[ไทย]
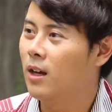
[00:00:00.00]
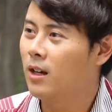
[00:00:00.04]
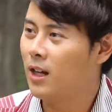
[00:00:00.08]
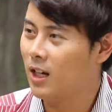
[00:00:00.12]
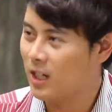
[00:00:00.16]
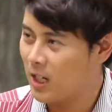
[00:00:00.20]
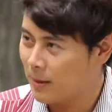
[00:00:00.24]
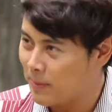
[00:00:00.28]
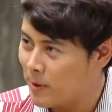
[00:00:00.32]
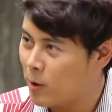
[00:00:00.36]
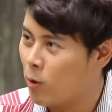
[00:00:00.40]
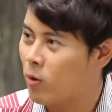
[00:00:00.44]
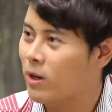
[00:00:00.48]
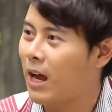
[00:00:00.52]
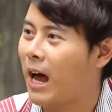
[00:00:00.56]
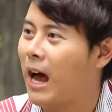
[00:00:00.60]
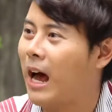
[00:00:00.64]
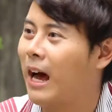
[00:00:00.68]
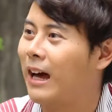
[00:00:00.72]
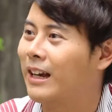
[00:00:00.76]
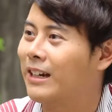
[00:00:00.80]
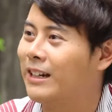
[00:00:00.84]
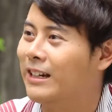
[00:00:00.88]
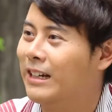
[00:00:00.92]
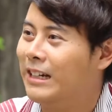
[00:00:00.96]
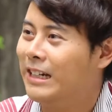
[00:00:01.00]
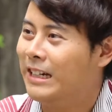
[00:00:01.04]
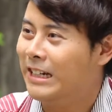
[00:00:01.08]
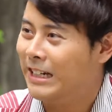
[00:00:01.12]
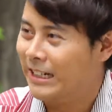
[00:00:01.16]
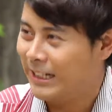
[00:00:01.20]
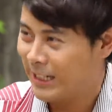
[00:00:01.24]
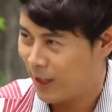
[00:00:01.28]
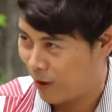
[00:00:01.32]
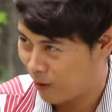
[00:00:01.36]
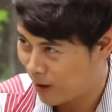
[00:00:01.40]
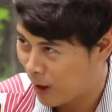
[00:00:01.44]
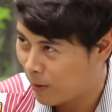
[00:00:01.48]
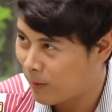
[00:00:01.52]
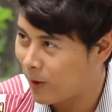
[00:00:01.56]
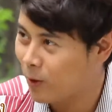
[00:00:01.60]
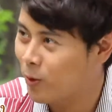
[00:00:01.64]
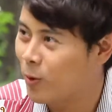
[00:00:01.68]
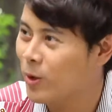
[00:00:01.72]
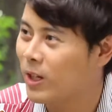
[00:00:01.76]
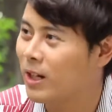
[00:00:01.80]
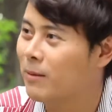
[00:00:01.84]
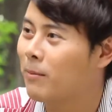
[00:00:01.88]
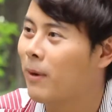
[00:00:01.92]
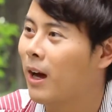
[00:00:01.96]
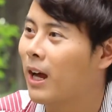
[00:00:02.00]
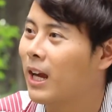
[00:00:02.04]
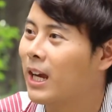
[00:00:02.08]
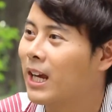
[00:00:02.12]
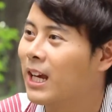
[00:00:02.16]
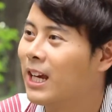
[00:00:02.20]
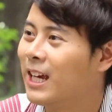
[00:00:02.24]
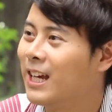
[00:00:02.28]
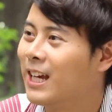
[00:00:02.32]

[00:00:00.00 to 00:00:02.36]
ถ้าเกิดมีโอกาส เดี๋ยวเรามาคุยกันใหม่